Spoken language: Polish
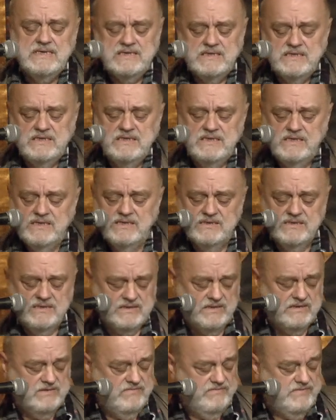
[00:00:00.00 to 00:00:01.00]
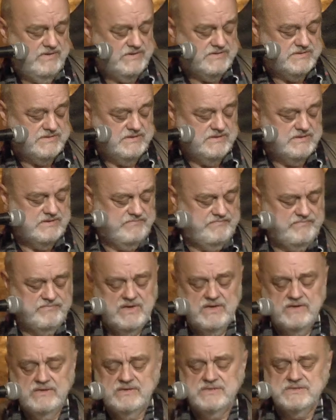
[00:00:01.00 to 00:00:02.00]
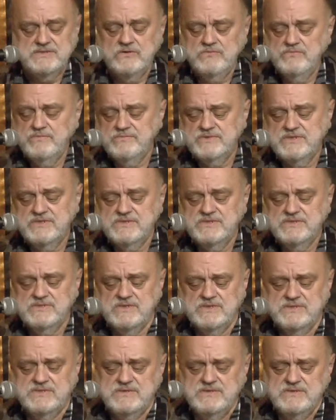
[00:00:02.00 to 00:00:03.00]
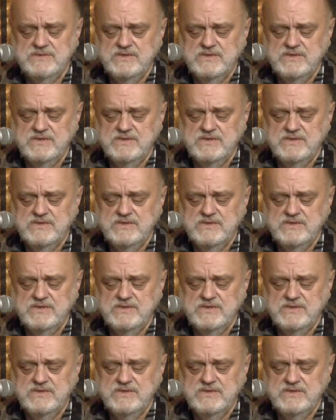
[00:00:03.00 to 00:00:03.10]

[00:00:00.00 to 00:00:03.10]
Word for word: I jeden taki wierszyk e, chciałbym przeczytać,